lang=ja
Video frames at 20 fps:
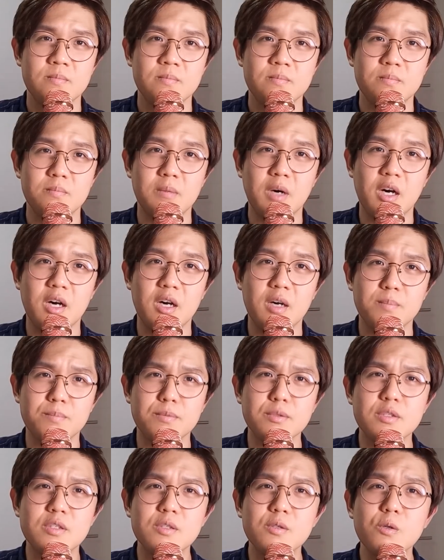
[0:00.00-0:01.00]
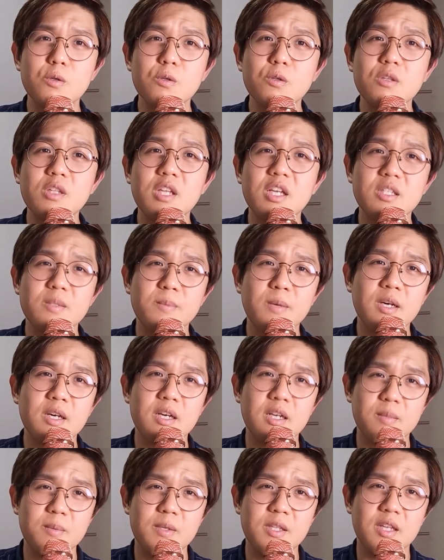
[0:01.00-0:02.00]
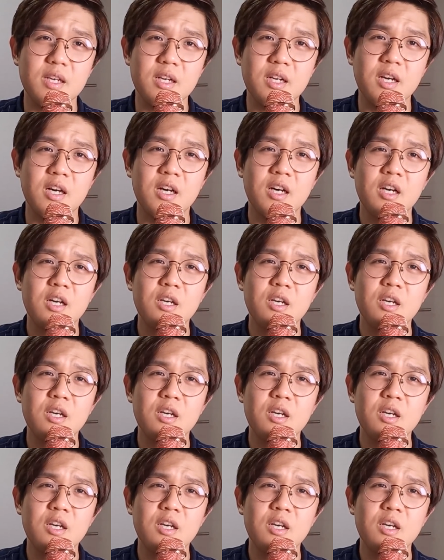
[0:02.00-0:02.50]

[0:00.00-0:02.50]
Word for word: まあ仏像の立場から見たら